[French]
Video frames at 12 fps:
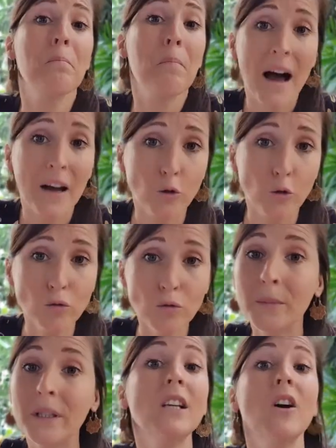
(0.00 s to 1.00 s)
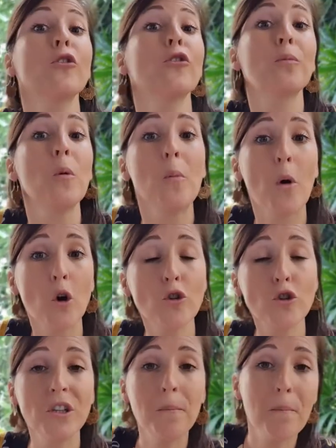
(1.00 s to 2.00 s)
pardon, mais en ce
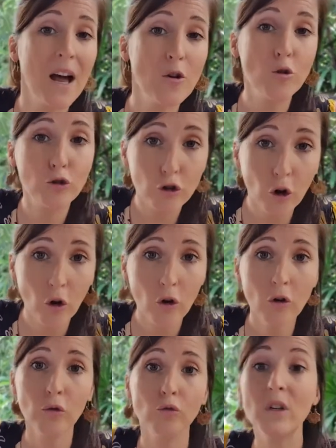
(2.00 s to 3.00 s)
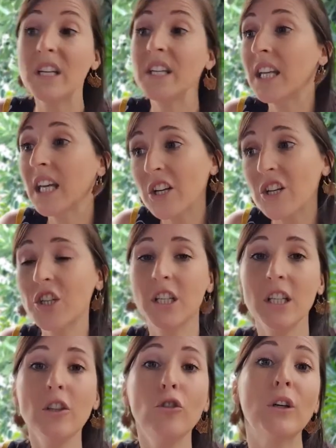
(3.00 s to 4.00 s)
moment, je n'ai pas le temps ou
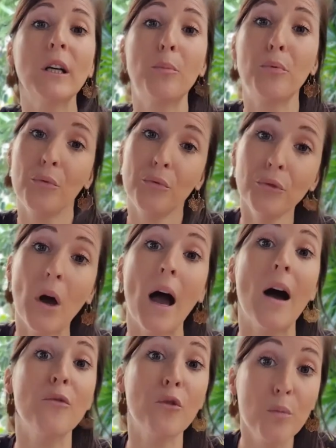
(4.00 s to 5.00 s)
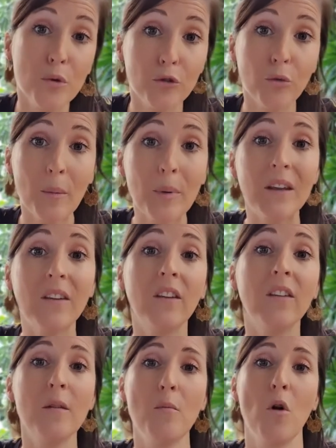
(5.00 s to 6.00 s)
l'énergie de répondre à vos besoins
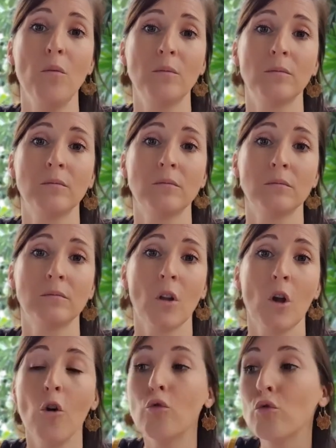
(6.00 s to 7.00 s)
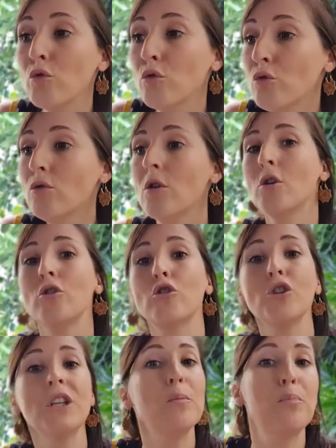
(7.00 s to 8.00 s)
précisément. Ou
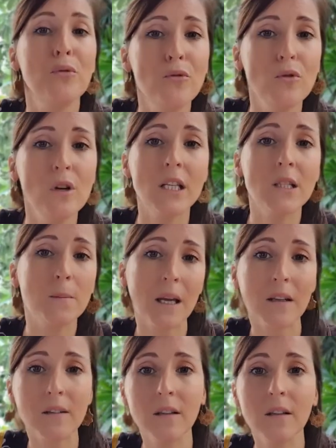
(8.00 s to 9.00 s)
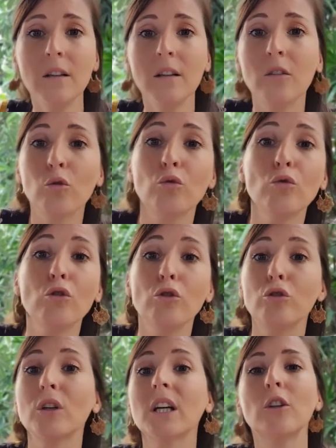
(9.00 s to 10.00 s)
je n'ai plus l'expertise ou
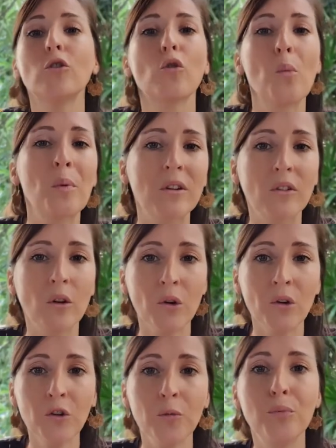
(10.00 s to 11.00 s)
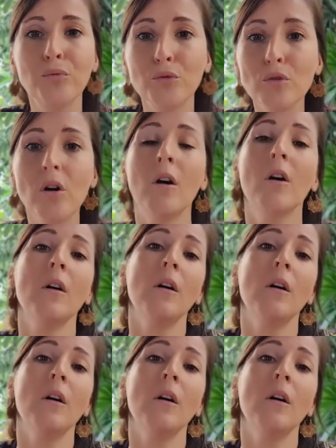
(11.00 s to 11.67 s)
le degré de compétence pour